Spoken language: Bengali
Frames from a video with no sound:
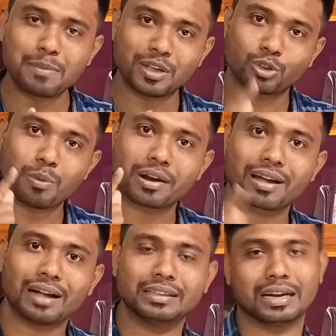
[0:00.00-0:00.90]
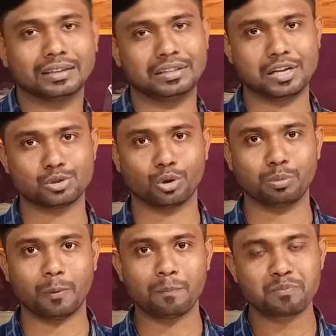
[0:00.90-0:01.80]
আমি তোমার কাঁধে হাত দিয়ে
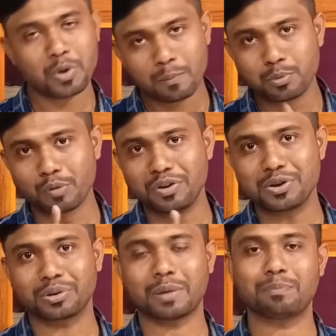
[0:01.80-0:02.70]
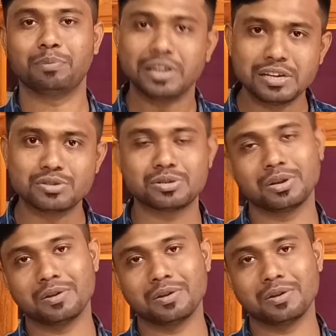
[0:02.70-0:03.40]
চলবো পুরো ভিডিওটা প্লিজ